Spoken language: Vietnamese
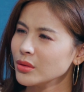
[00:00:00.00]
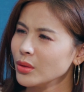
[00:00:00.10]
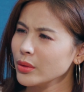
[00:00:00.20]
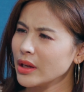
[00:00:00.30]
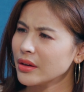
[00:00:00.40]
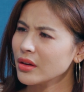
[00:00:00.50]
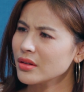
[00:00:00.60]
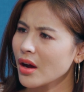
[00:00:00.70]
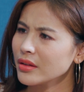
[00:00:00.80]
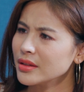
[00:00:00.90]
Tôi đã nói
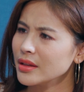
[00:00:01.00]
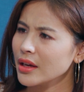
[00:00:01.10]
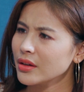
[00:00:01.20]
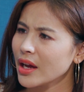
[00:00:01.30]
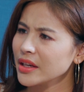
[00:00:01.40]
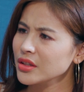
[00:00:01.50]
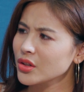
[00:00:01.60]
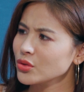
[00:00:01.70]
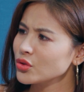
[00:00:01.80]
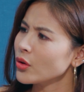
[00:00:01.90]
rõ như vậy rồi hai người
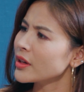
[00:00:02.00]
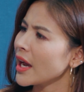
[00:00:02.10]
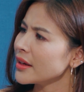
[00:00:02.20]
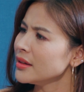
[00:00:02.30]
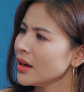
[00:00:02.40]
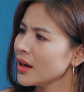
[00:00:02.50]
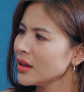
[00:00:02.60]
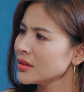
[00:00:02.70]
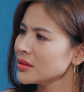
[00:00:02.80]
còn chối cãi nữa hả?